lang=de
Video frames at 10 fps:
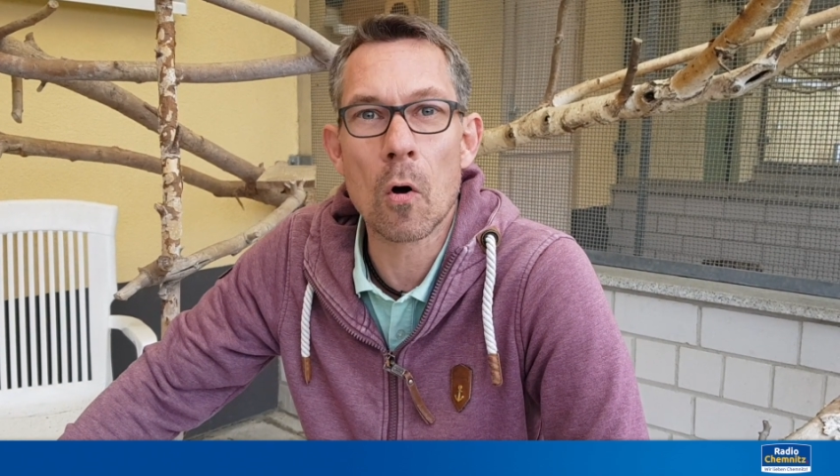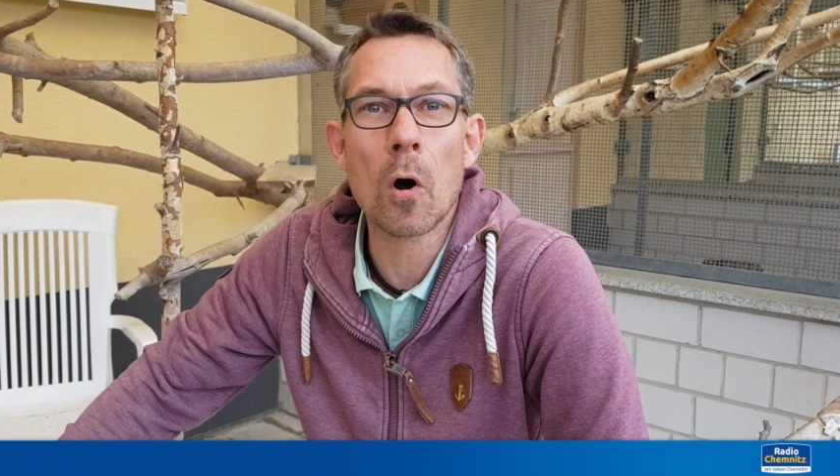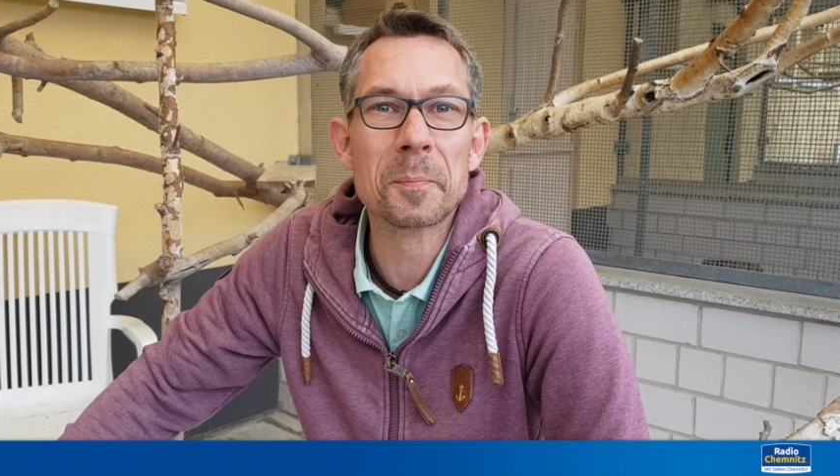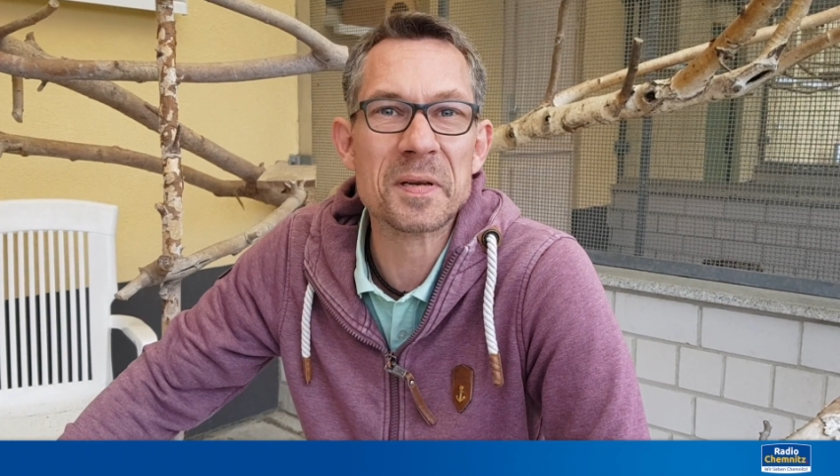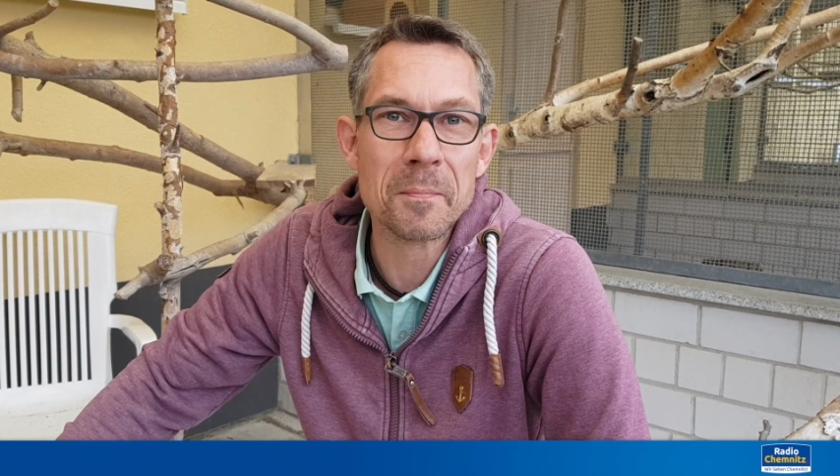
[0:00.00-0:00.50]

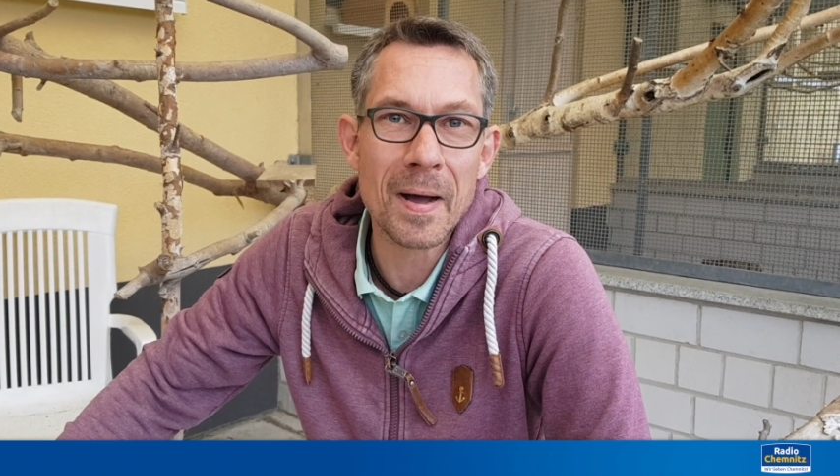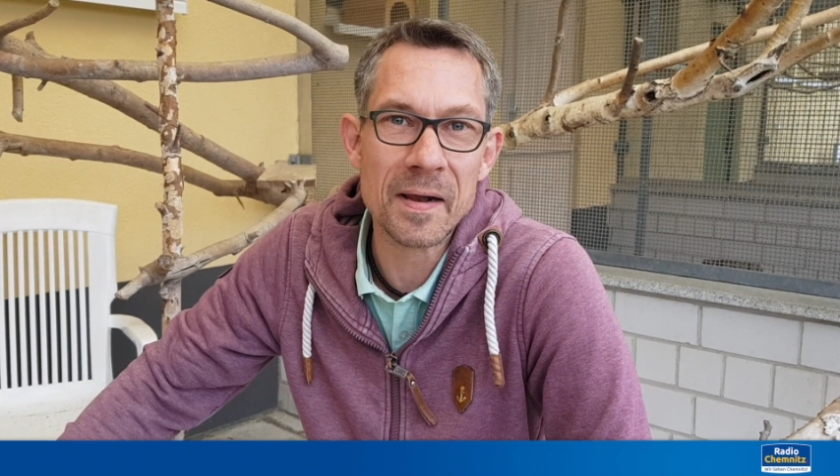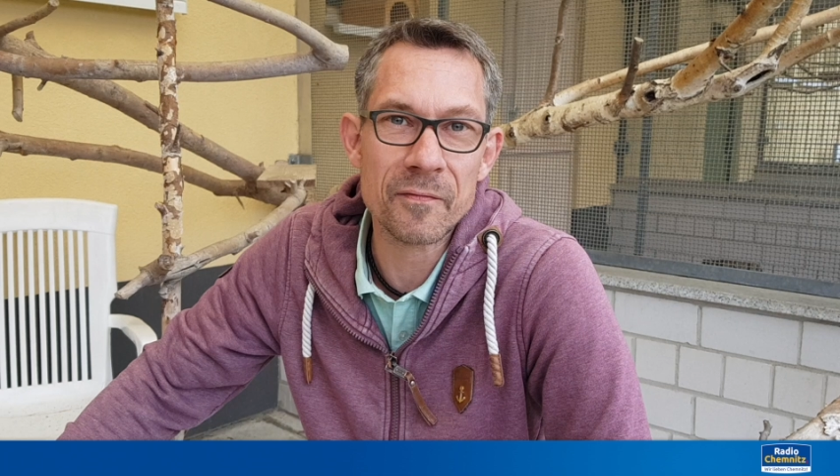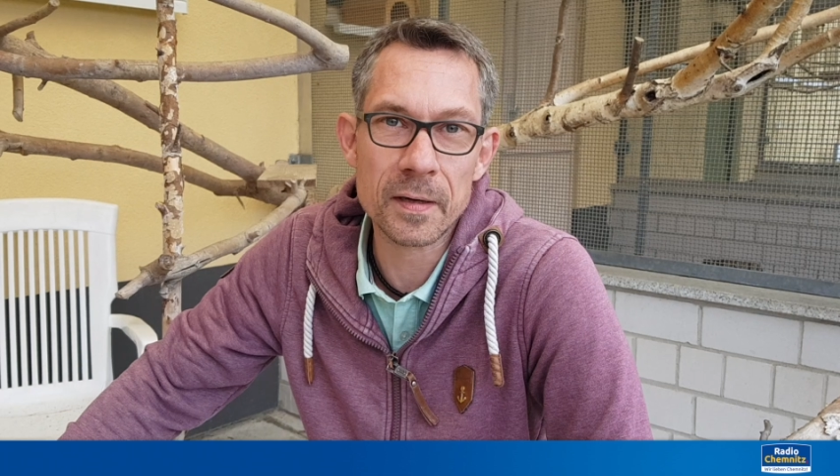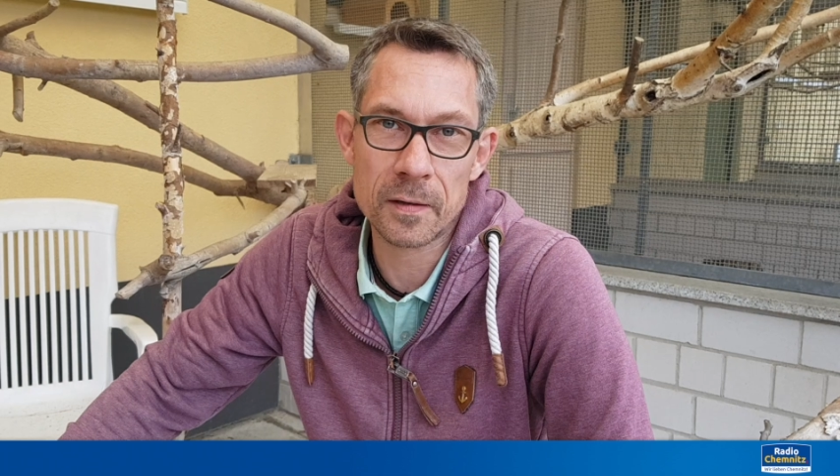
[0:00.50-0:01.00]

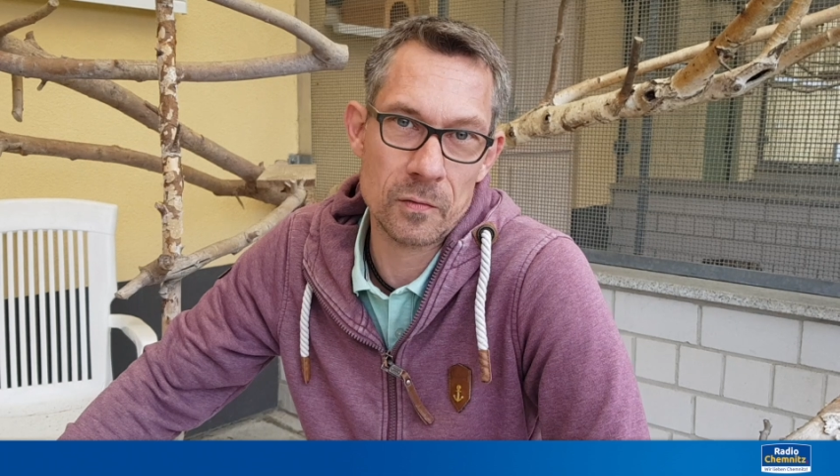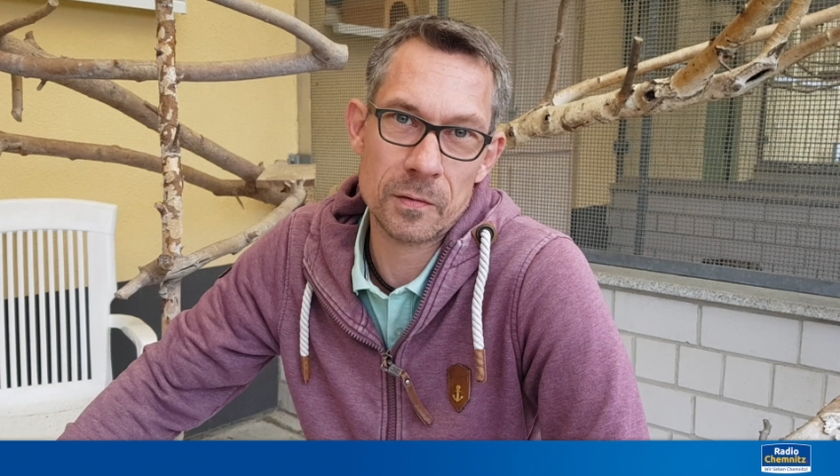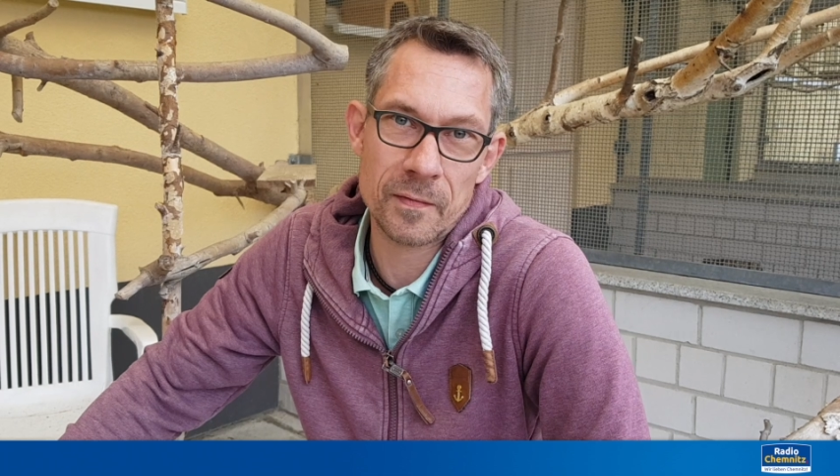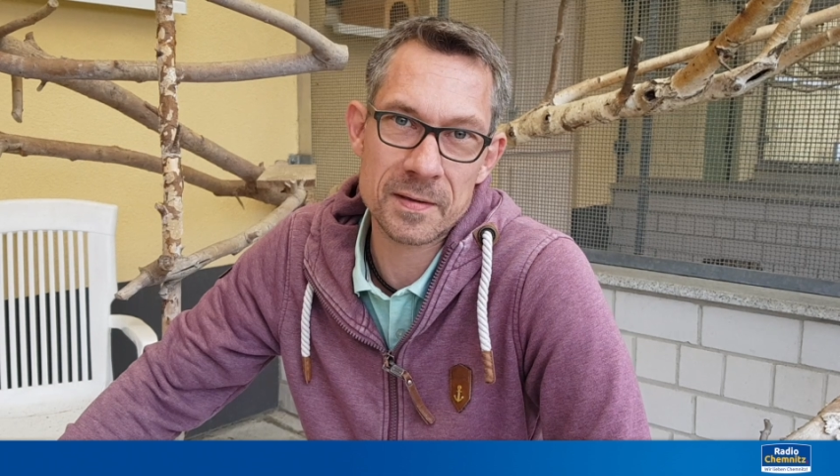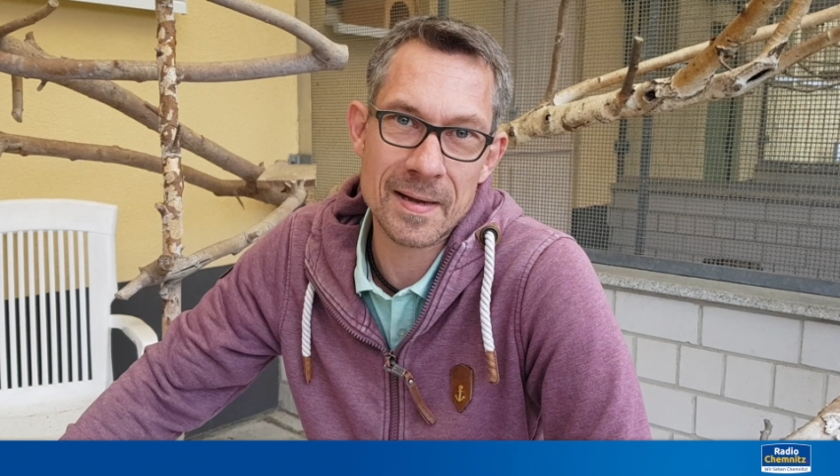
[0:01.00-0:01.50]
Optimal wäre
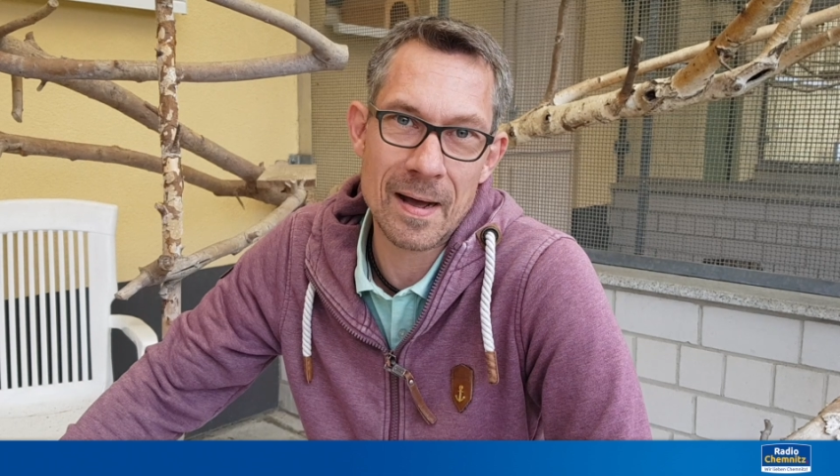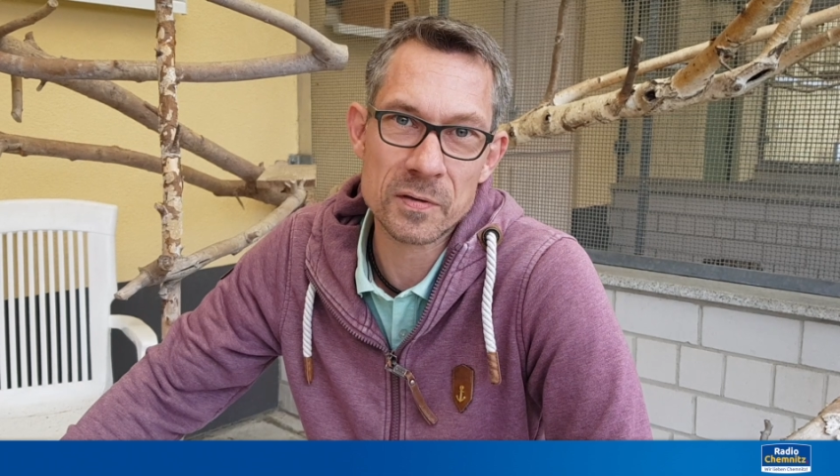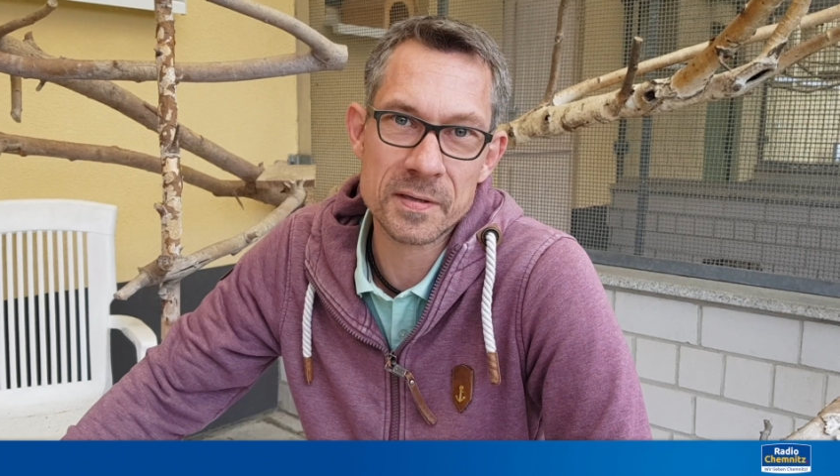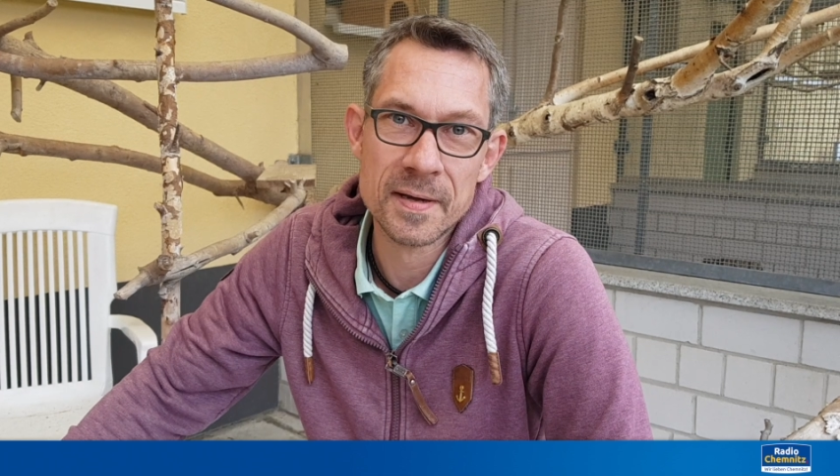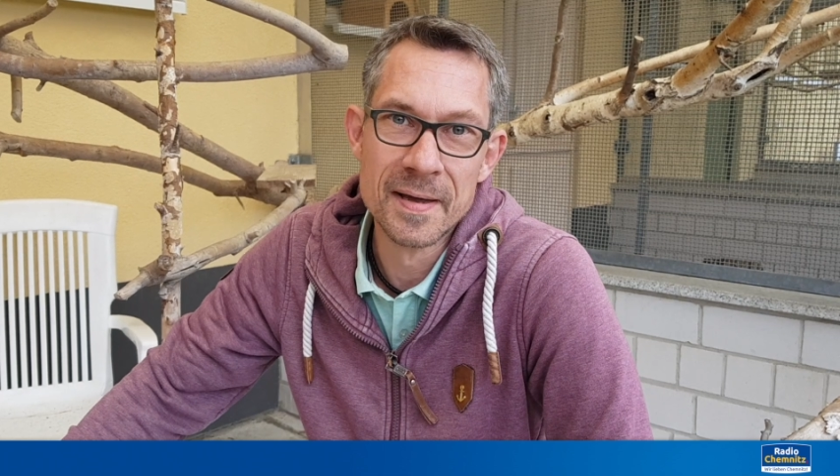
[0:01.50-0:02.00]
irgendwas draußen